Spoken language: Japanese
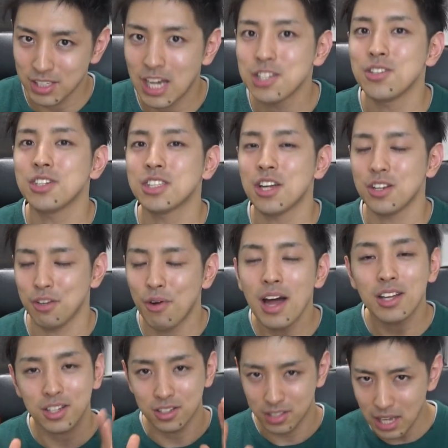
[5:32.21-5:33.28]
最初に言ったように
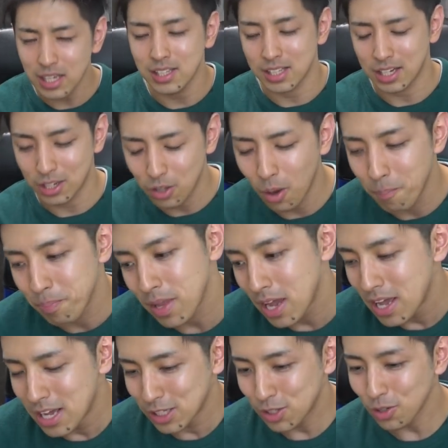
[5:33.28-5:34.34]
悪くないんだけど、
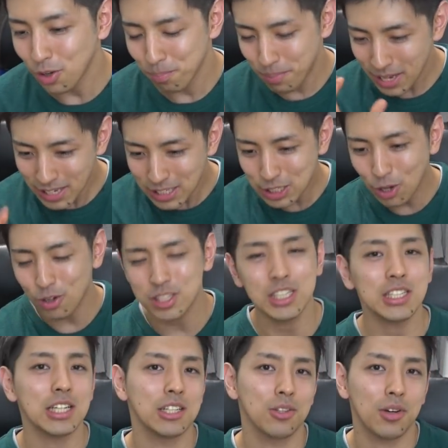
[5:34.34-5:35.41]
その勉強
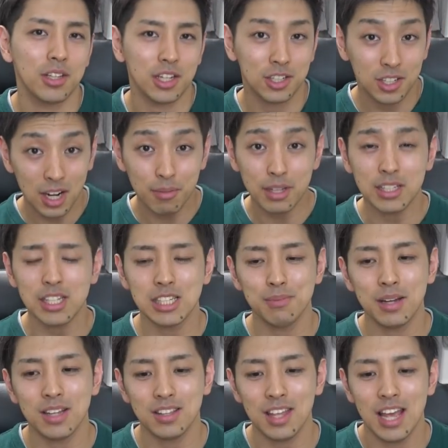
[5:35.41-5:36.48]
時間とかで比べてし
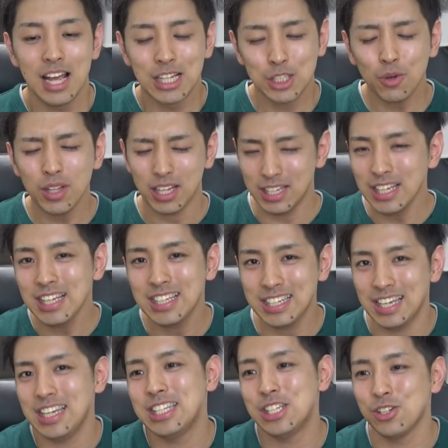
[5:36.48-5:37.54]
まって、そこで一
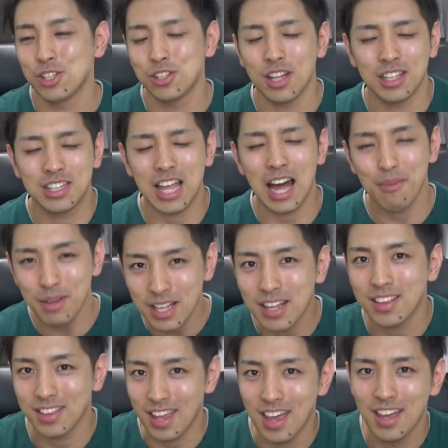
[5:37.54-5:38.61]
喜一憂するのはダメ
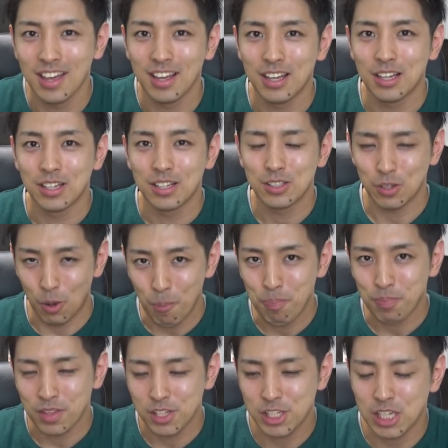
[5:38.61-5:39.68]
だって。そ
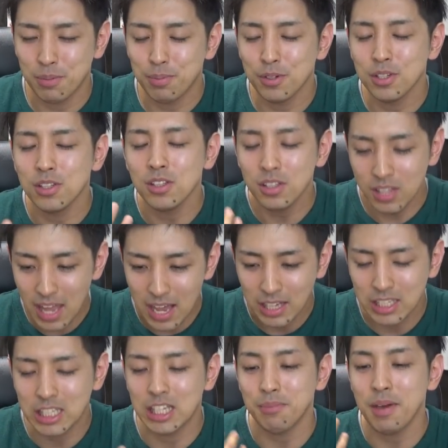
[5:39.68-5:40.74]
う。自分
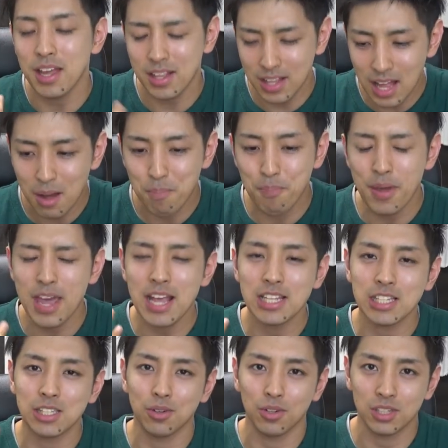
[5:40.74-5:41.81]
で決めた
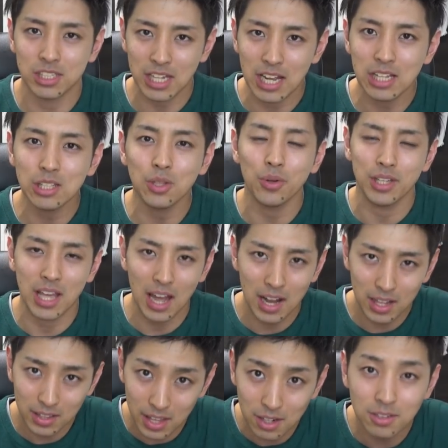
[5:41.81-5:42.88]
ペースをちゃんとや
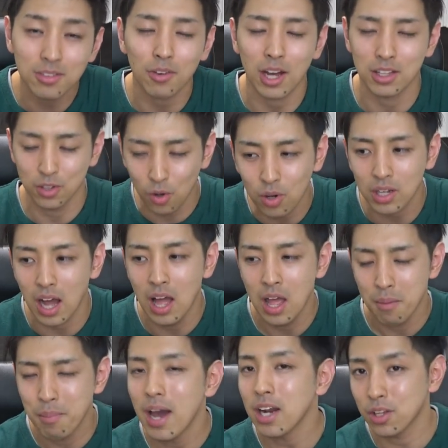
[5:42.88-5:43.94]
れてるのかどうか。
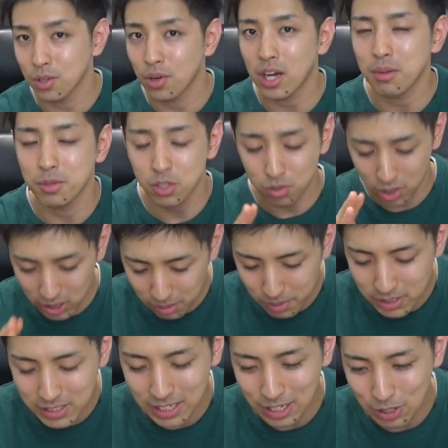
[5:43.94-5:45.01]
前の動画でもちょっと言い
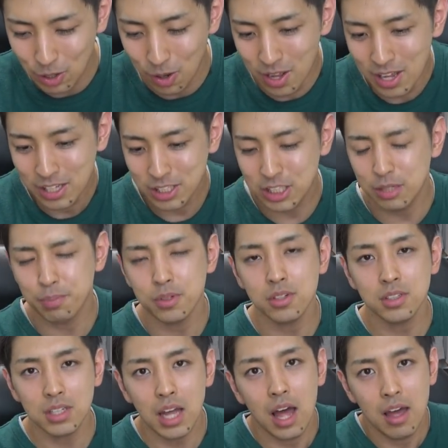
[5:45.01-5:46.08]
ましたけど、自
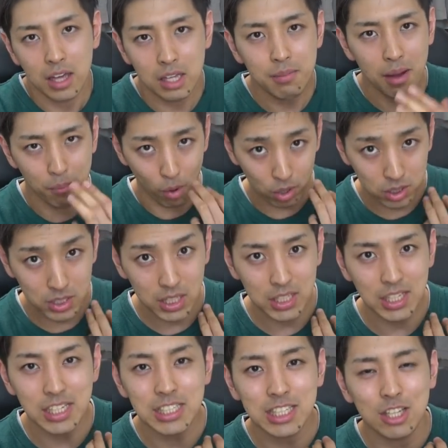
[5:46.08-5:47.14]
分が今目
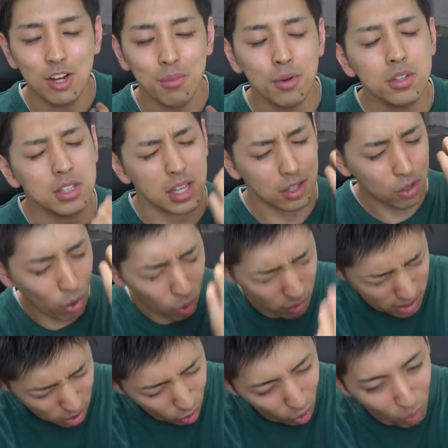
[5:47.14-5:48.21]
的意識を持ってこ
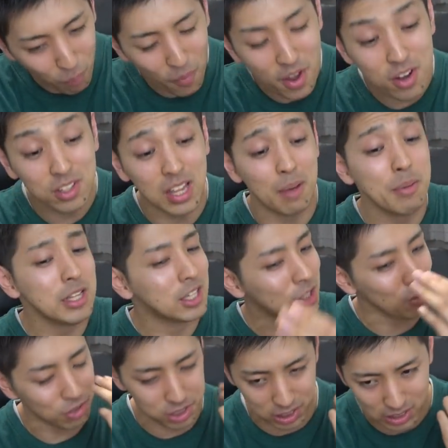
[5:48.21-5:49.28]
れを覚えるために
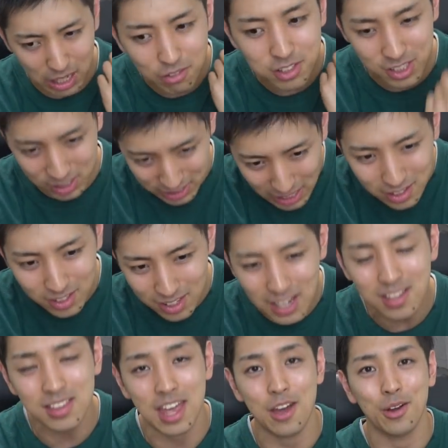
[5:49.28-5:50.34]
今日時間を使っ
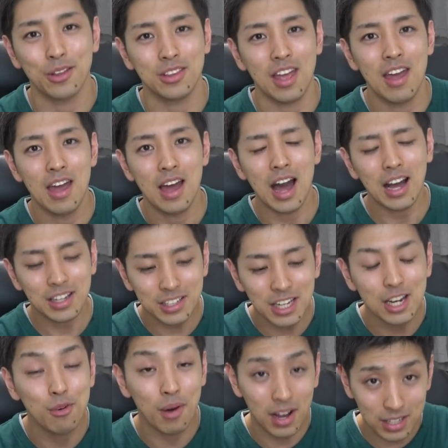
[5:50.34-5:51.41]
たんだよって、はっ
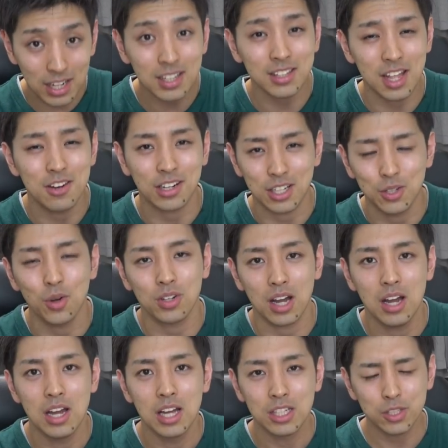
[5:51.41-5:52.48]
きり分かってるかどう
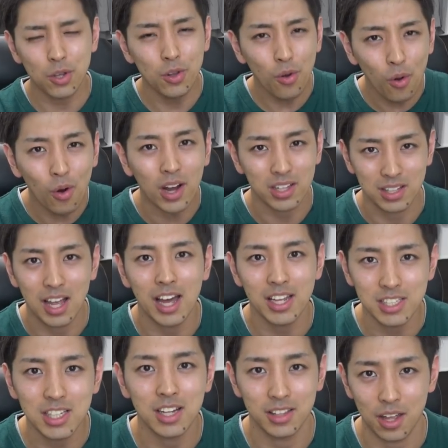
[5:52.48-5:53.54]
か。その方が
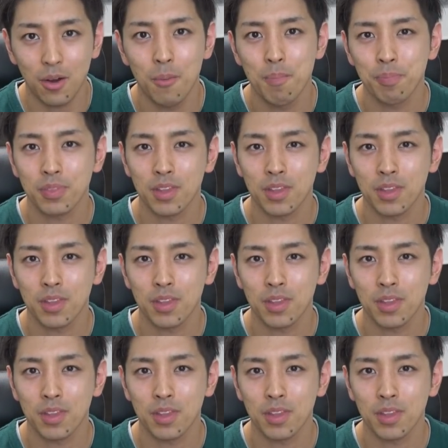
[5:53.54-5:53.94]
大事なんだよ。